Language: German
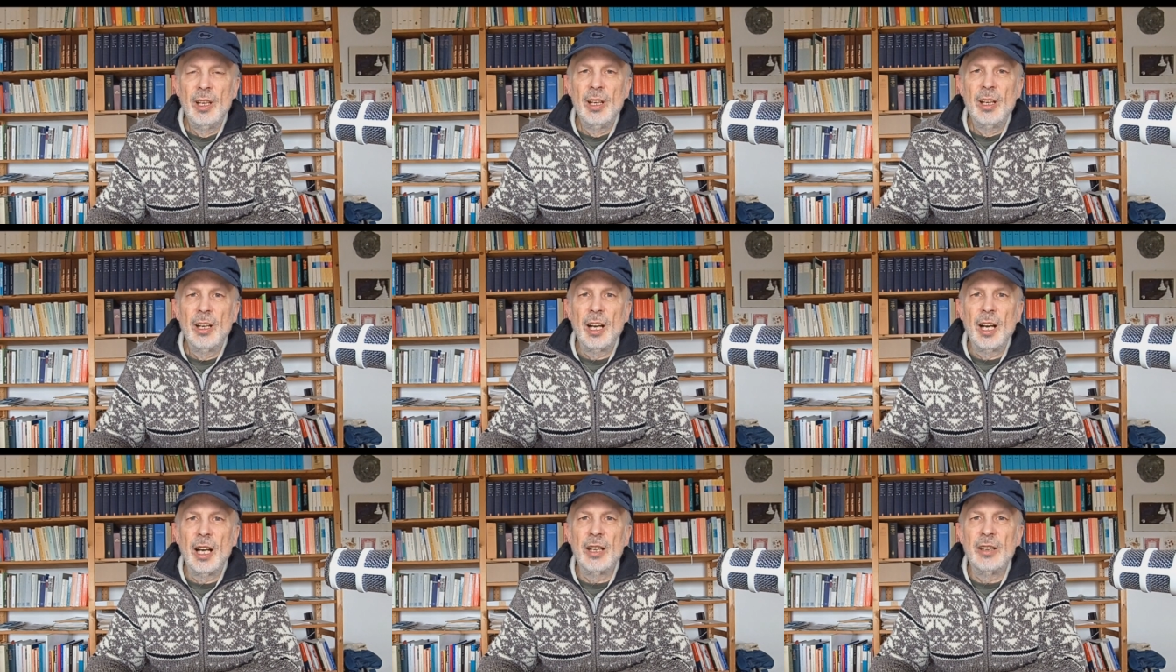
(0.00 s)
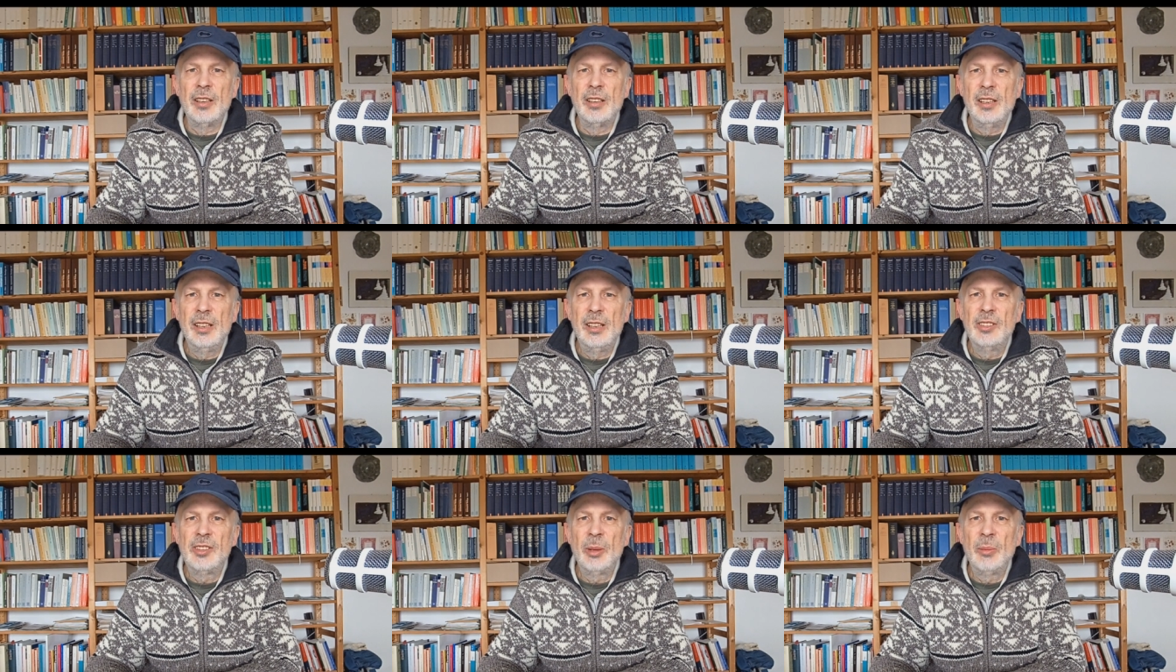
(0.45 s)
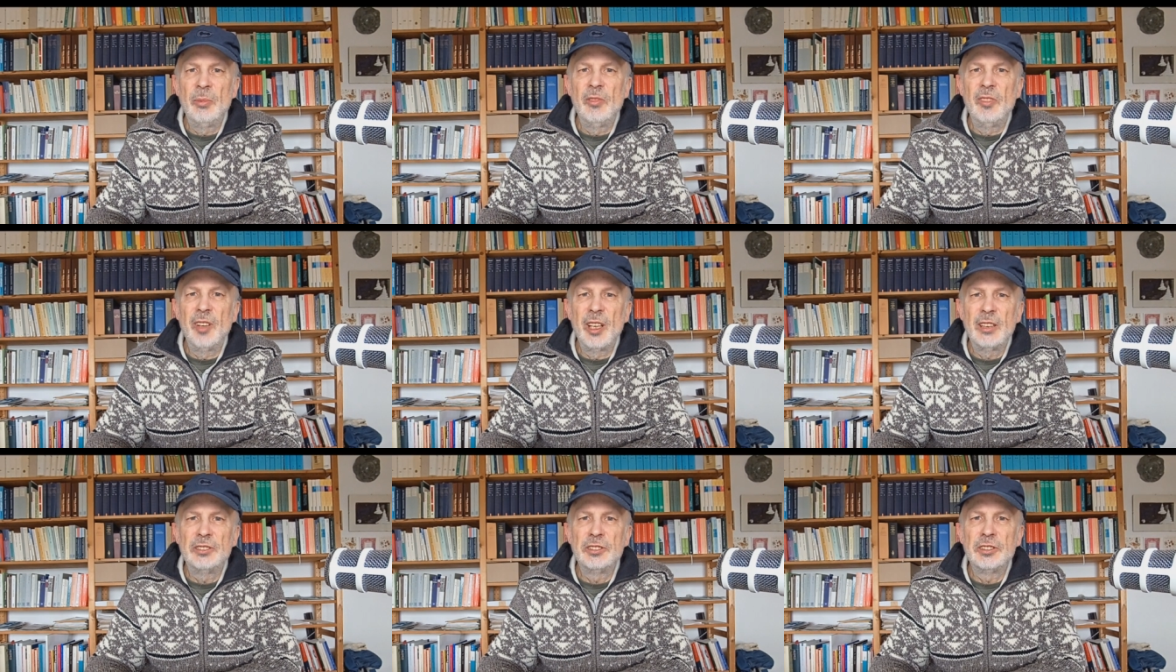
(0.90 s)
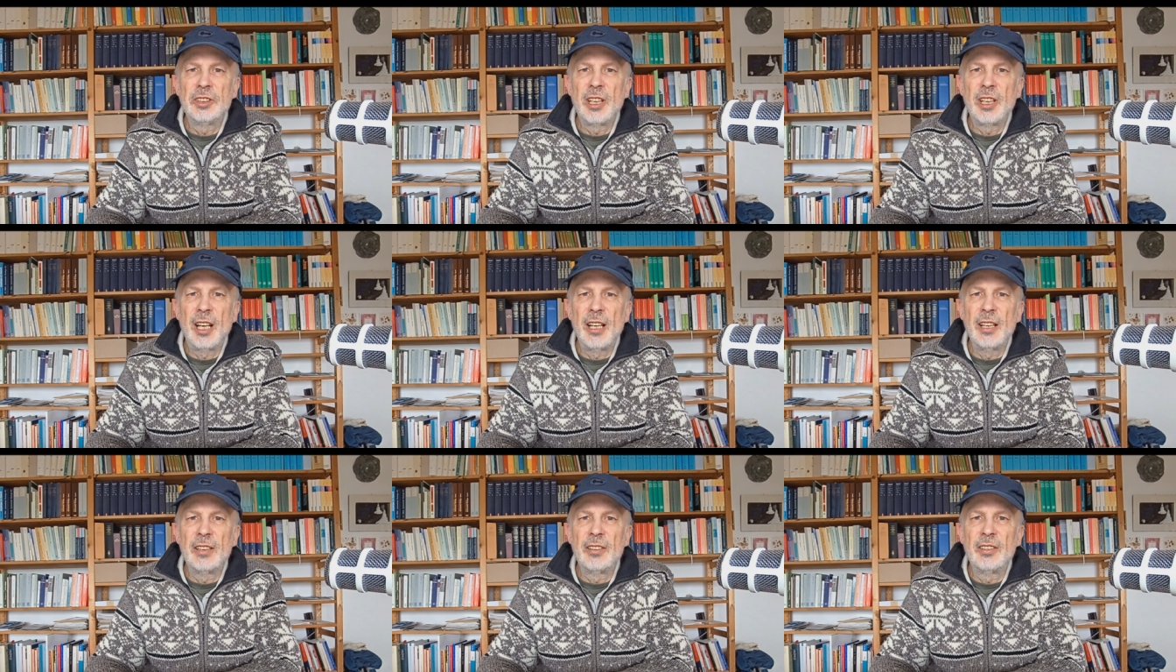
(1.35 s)
An diesem
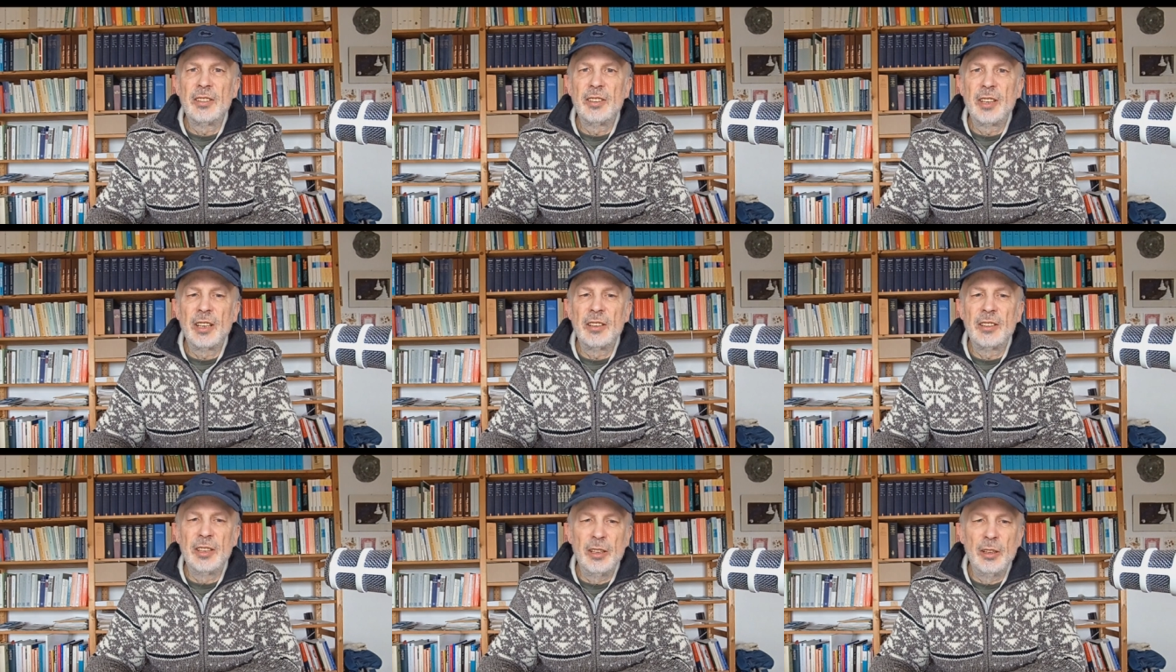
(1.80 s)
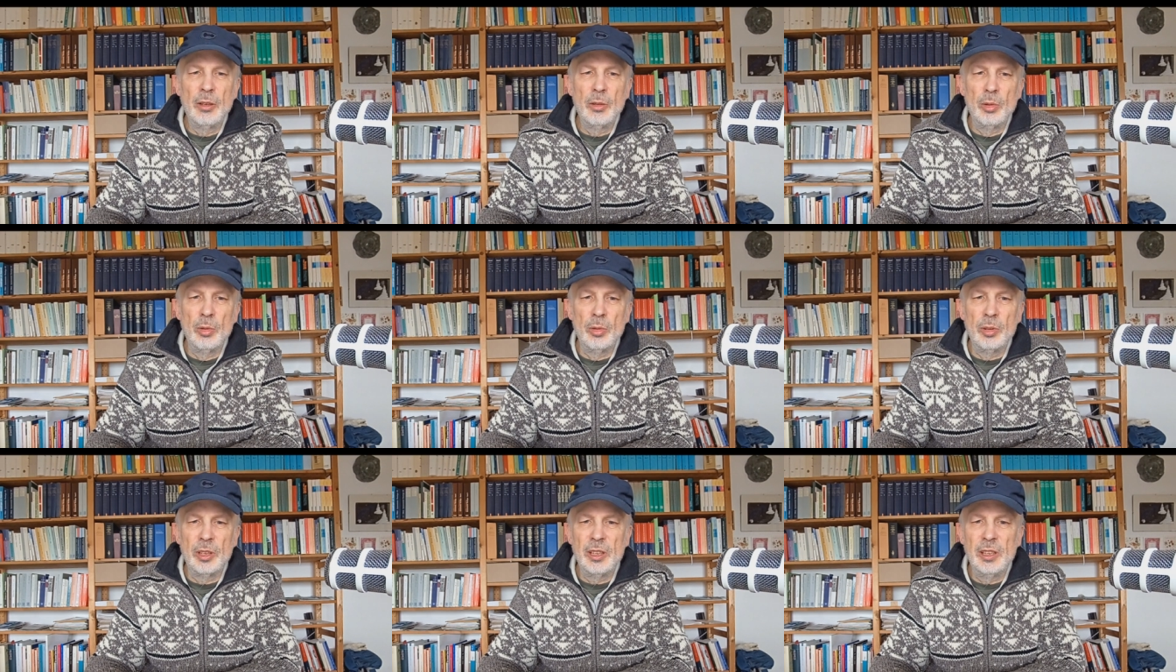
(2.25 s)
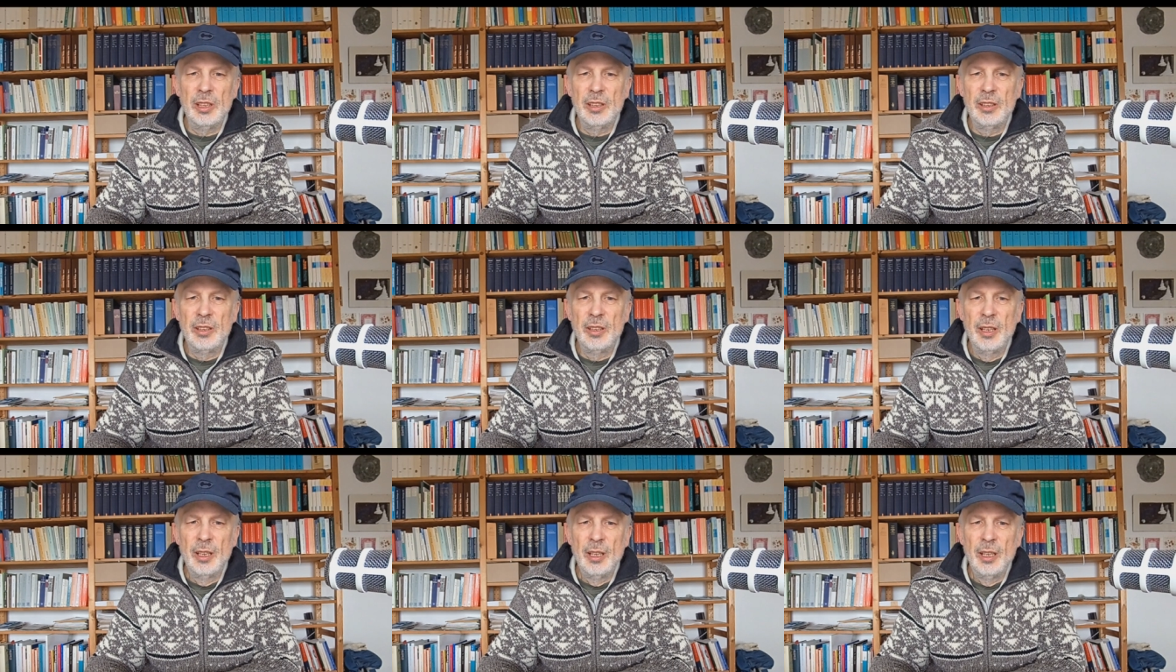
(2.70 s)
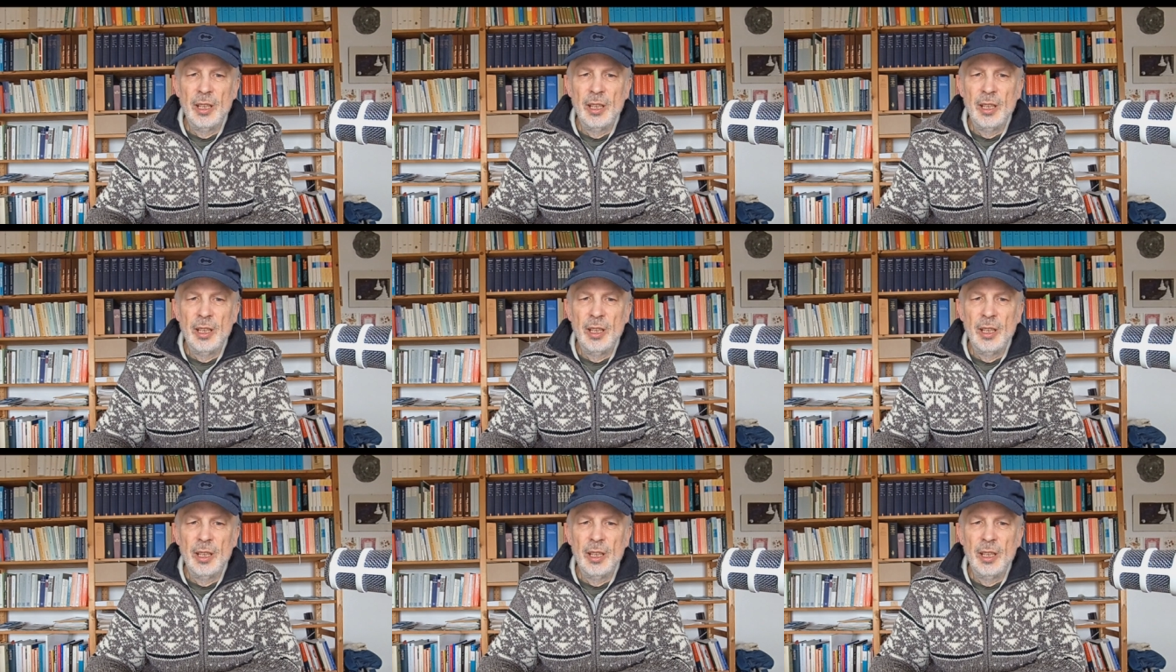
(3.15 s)
Wettstreit der Theologien